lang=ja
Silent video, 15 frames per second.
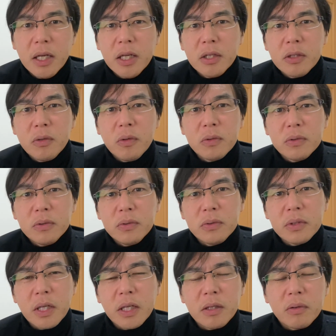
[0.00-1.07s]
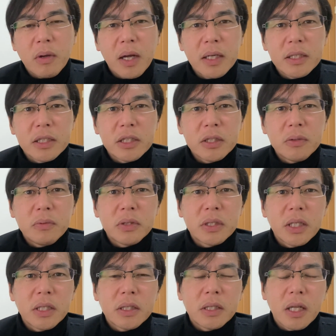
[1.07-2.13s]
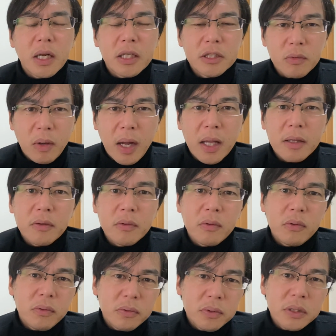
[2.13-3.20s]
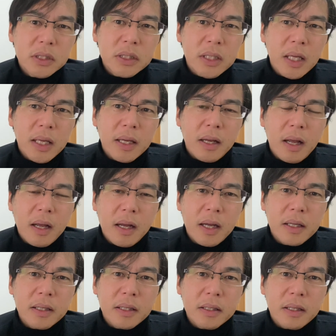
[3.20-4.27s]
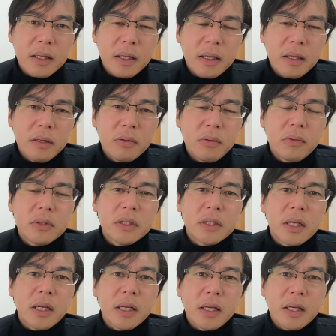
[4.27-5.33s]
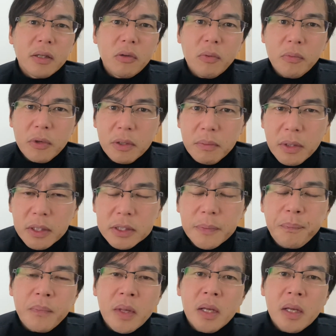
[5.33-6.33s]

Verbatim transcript: どういうネット発信をしていったらいいのかというふうに考えていただけるといいんじゃないかと思います。